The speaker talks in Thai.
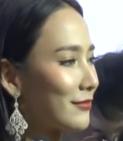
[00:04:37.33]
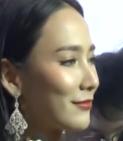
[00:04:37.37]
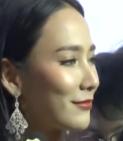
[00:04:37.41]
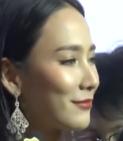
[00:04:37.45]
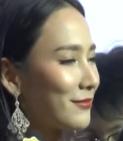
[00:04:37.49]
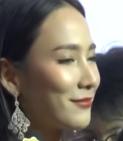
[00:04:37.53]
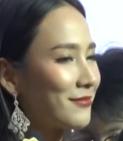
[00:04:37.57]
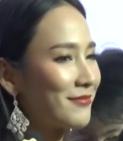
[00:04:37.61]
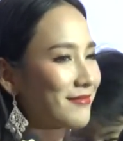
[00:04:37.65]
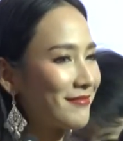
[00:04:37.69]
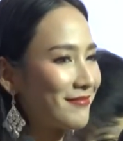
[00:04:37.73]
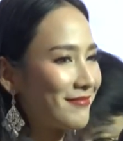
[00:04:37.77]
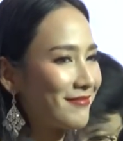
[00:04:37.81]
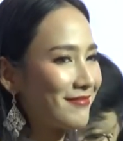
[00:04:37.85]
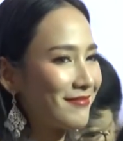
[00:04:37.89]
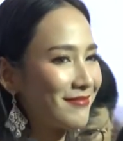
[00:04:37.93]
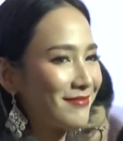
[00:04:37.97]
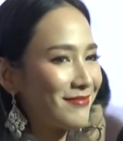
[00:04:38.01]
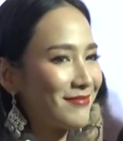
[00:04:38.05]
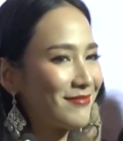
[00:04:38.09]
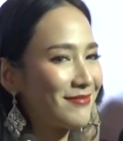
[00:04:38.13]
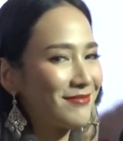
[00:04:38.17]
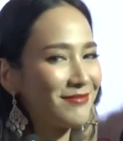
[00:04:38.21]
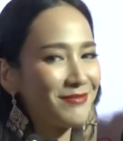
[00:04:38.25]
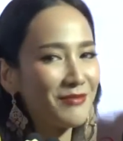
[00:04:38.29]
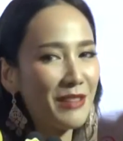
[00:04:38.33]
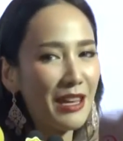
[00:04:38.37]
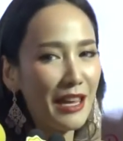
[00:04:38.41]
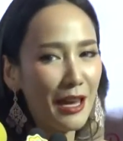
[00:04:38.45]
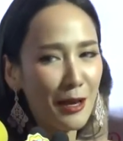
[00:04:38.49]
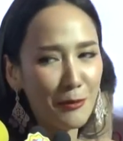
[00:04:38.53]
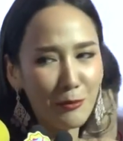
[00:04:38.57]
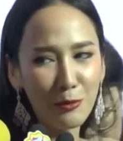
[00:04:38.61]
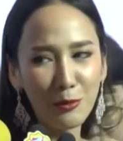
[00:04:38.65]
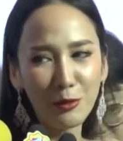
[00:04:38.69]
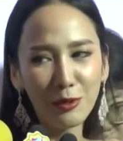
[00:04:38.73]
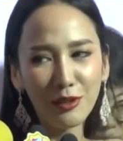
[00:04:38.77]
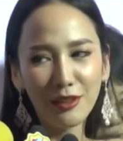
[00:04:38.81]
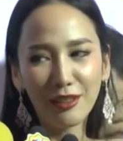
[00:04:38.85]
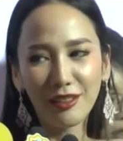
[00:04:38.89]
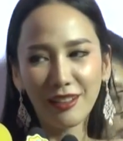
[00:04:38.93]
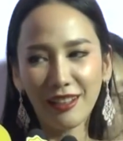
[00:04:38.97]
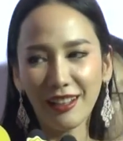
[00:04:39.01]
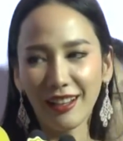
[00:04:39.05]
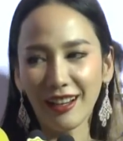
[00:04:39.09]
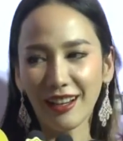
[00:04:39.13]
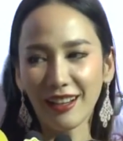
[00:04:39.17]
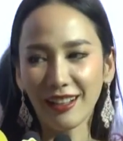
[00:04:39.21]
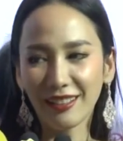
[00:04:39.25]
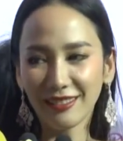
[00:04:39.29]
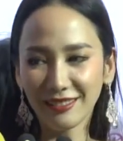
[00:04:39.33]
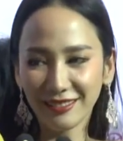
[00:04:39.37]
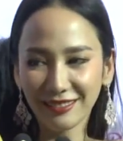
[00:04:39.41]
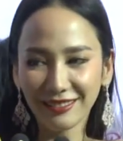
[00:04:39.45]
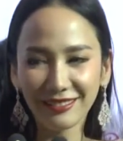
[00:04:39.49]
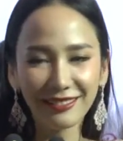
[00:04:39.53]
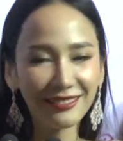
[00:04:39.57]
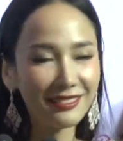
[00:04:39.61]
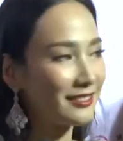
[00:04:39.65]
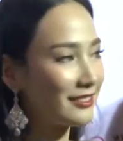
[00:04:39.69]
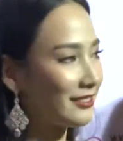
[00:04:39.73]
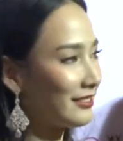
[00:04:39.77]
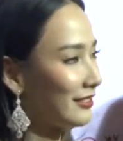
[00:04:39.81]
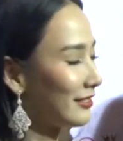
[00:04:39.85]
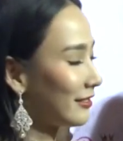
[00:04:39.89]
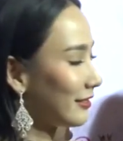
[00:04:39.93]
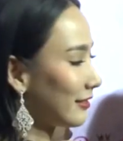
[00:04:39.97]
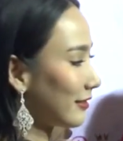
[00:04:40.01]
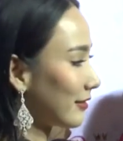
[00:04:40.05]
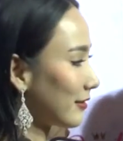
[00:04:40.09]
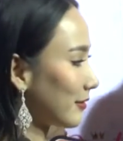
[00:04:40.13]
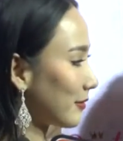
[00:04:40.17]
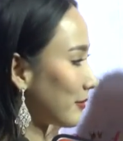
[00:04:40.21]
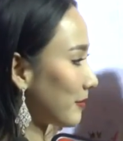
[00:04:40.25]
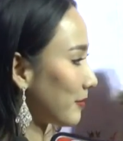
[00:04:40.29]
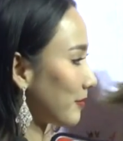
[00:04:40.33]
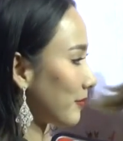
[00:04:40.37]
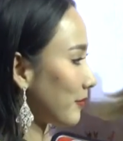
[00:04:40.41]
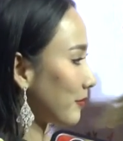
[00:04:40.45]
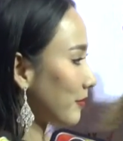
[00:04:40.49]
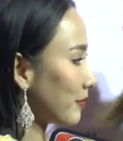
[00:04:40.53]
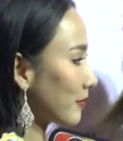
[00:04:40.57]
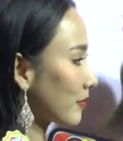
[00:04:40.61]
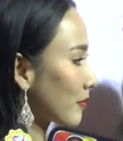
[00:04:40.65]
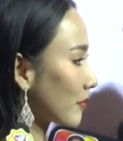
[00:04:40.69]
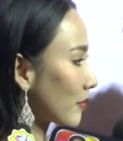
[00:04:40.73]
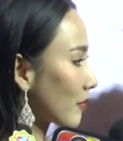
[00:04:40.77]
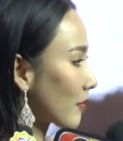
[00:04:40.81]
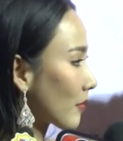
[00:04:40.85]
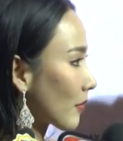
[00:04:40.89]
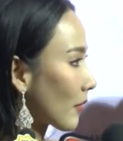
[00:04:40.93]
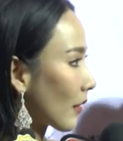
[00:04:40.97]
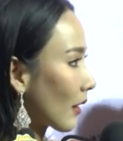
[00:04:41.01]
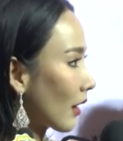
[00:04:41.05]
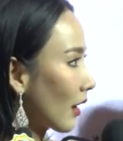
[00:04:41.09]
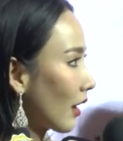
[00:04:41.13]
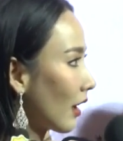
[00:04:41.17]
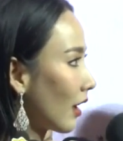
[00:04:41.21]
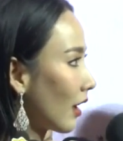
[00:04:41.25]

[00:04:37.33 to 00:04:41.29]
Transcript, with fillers: มไม่อยากพูดเลยอะก็ตอนนี้สถานะคือยังไงอะคะ